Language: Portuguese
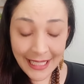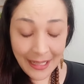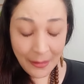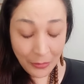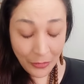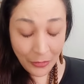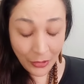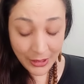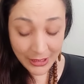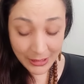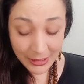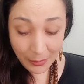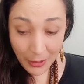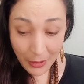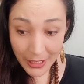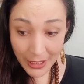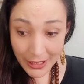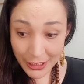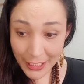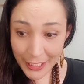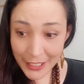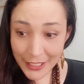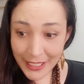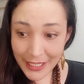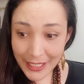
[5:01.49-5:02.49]
Muitos esportes
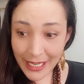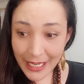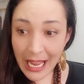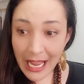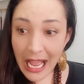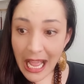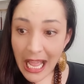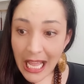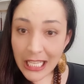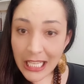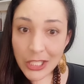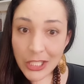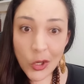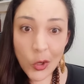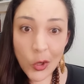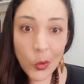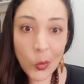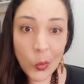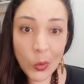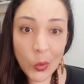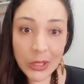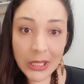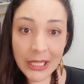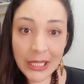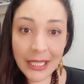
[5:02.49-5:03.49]
radicais,
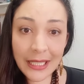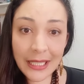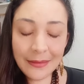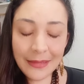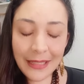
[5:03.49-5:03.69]
luta,